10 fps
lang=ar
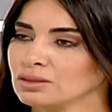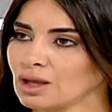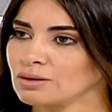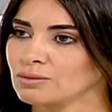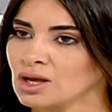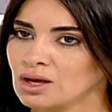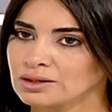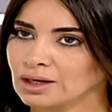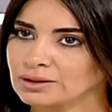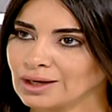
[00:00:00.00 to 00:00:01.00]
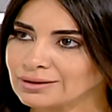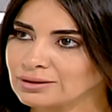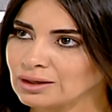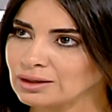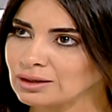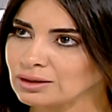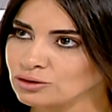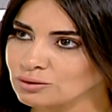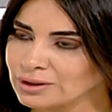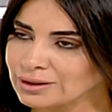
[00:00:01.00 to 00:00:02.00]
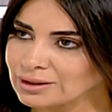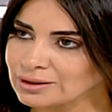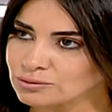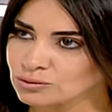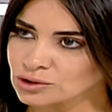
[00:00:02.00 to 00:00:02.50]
نعم يعني هيدا اليوم الكلام